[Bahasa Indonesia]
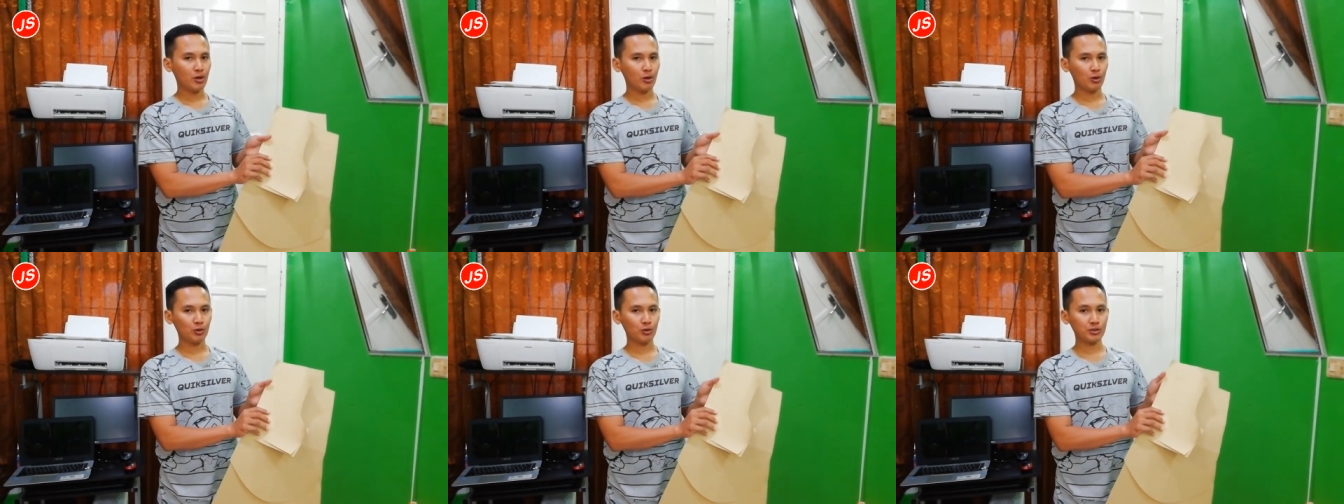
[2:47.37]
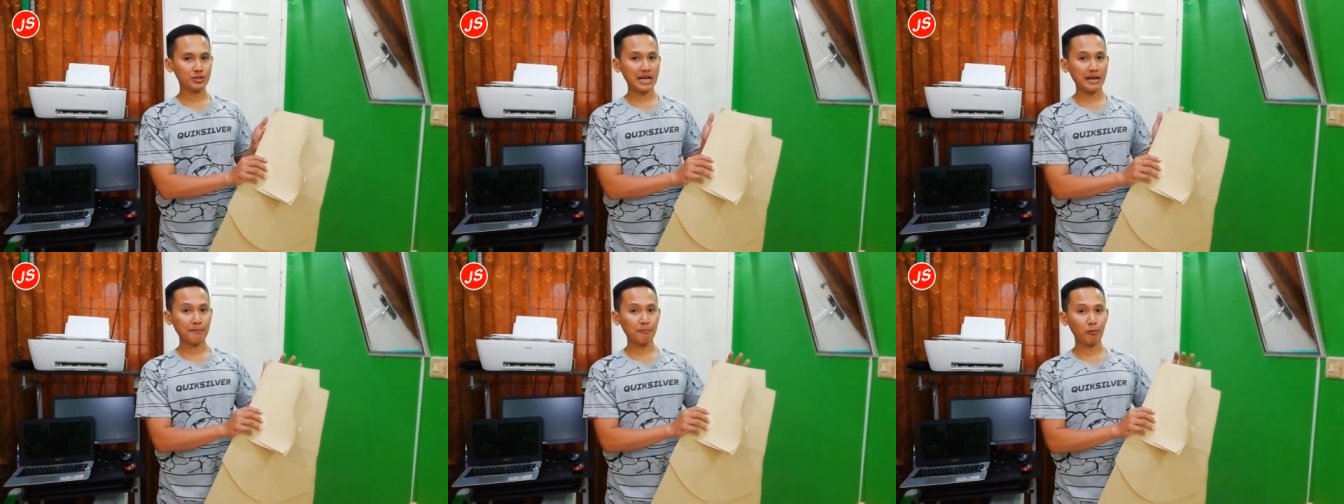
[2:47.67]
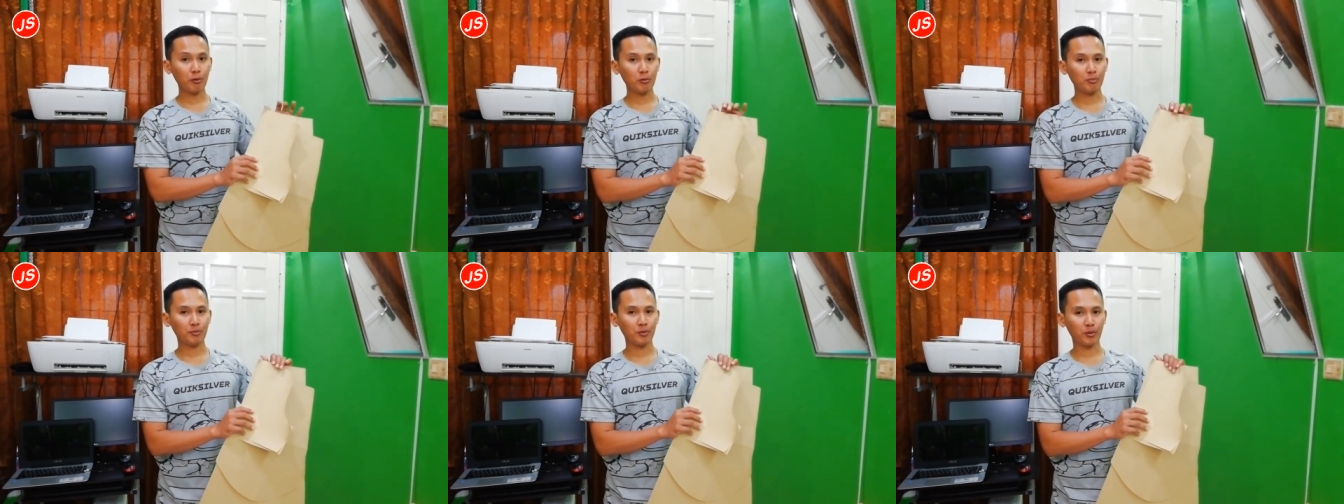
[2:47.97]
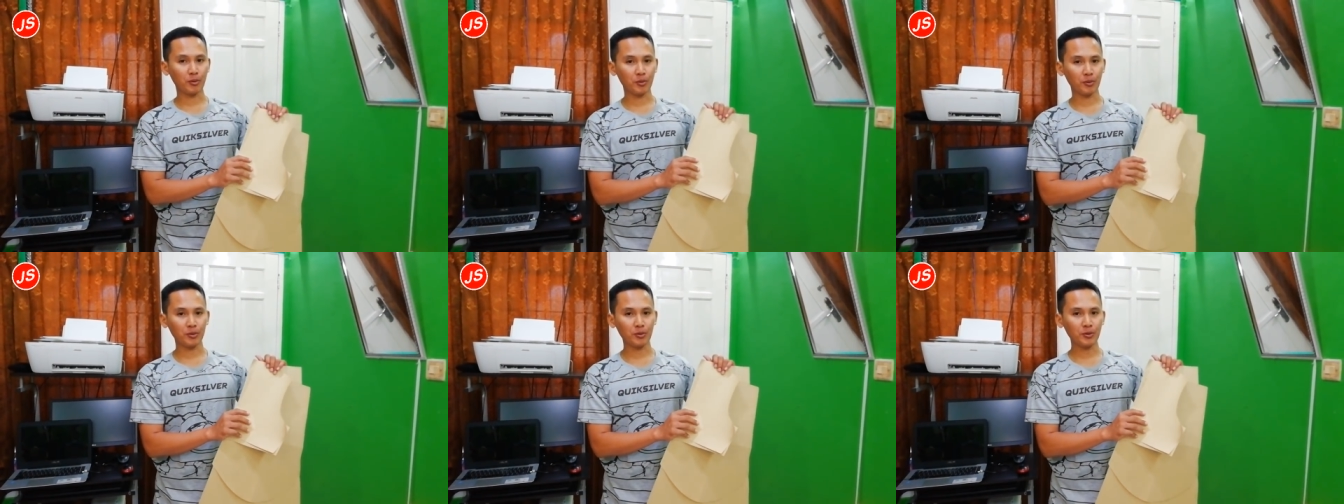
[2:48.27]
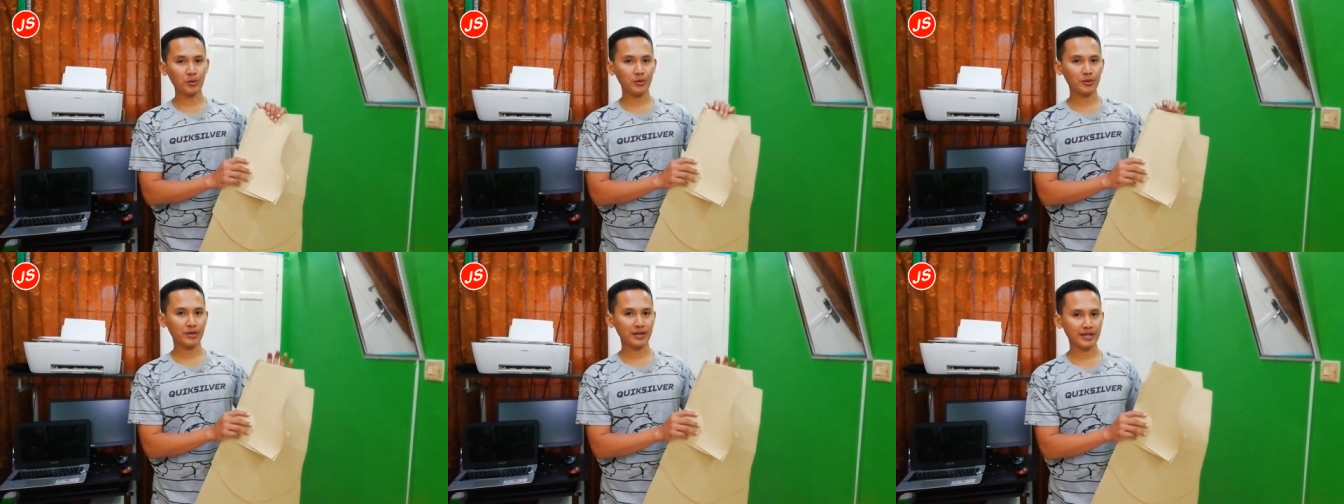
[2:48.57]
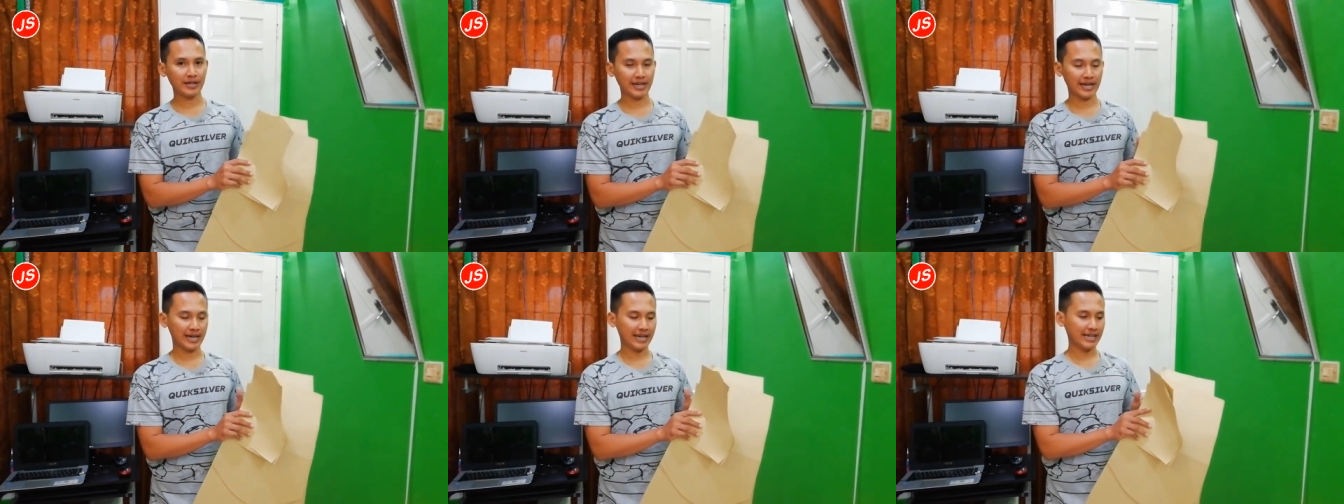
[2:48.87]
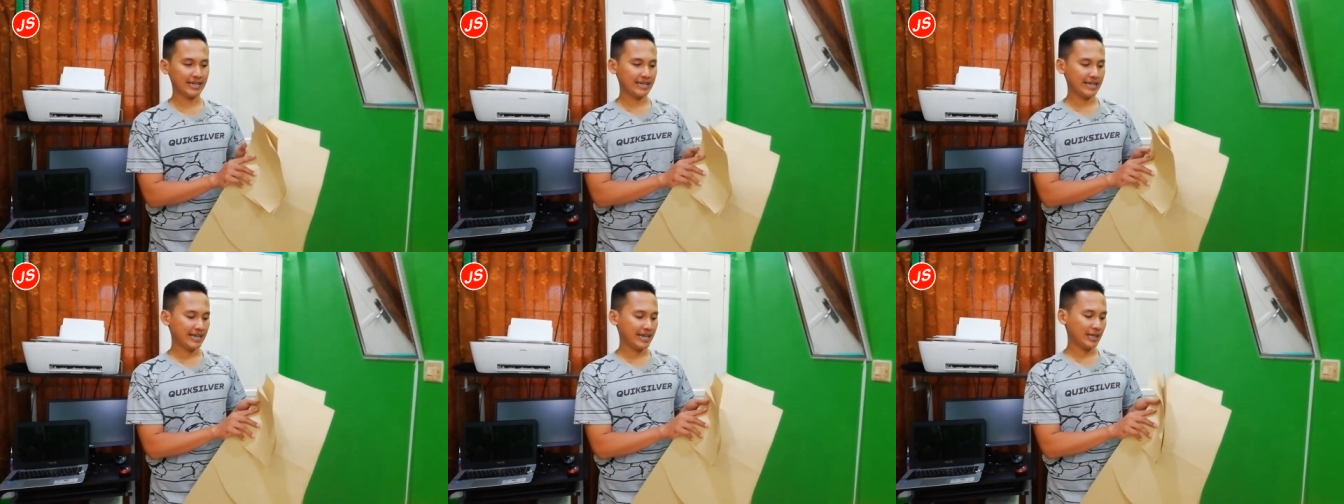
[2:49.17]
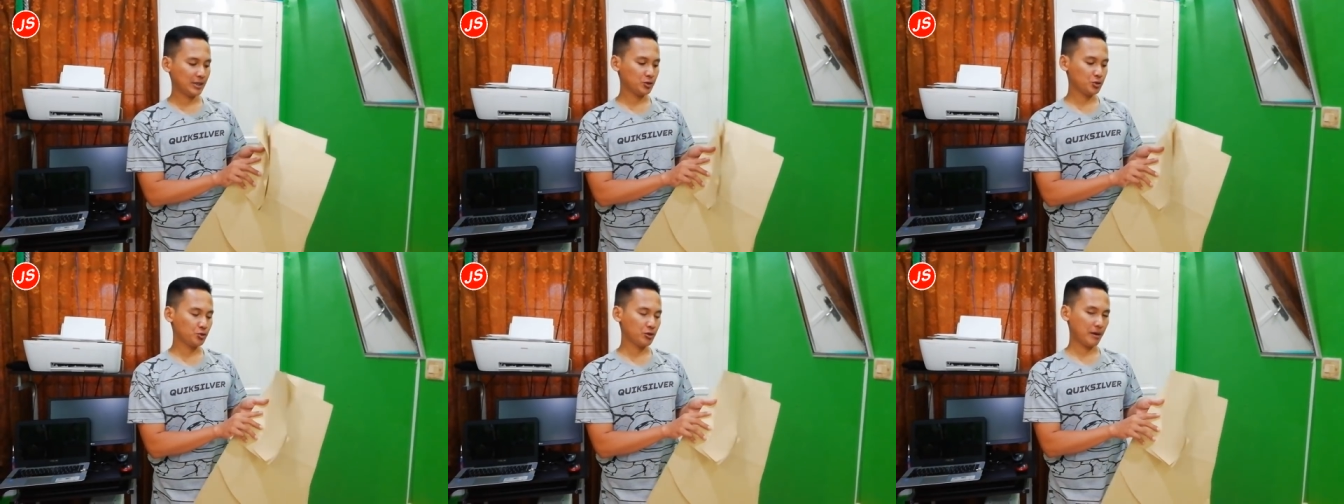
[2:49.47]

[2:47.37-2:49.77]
untuk sampul buku nah itu